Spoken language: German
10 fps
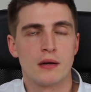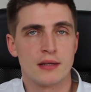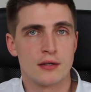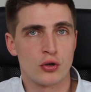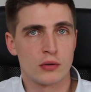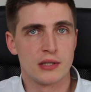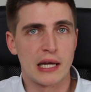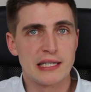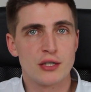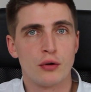dass das
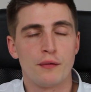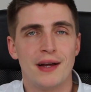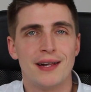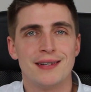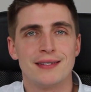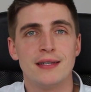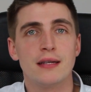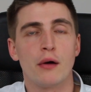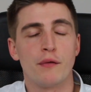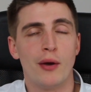Chancen-Risiko-Verhältnis
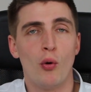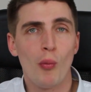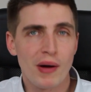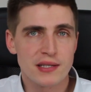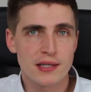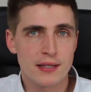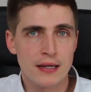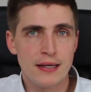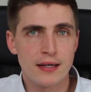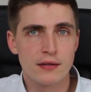nicht auf der Oberseite
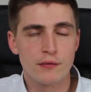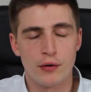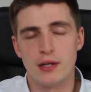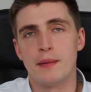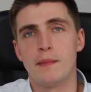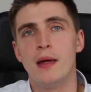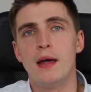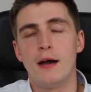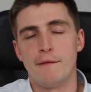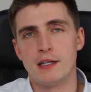liegt, von dem,
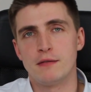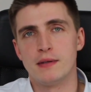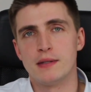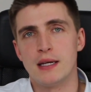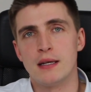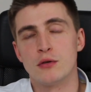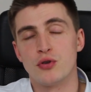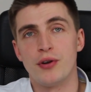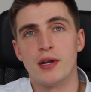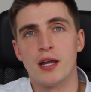was wir sehen,
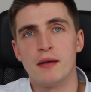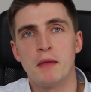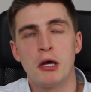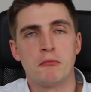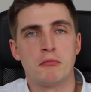sondern